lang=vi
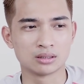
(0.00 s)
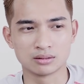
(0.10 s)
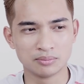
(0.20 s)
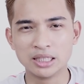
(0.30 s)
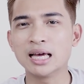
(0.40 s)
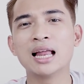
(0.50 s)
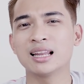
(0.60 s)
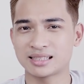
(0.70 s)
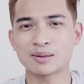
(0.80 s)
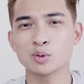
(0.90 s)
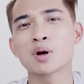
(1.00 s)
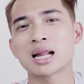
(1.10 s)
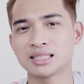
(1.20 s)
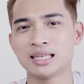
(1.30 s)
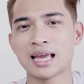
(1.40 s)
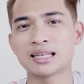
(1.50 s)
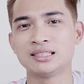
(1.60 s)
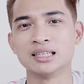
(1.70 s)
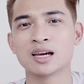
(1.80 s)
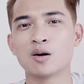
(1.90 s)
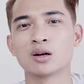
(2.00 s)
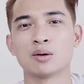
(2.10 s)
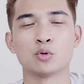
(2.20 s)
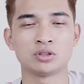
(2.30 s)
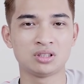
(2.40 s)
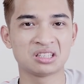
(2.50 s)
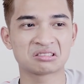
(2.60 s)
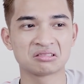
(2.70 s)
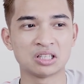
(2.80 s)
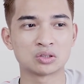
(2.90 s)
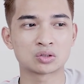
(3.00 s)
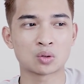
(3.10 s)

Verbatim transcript: ờ, mình thấy là samsung galaxy s 9 cộng là một chiếc điện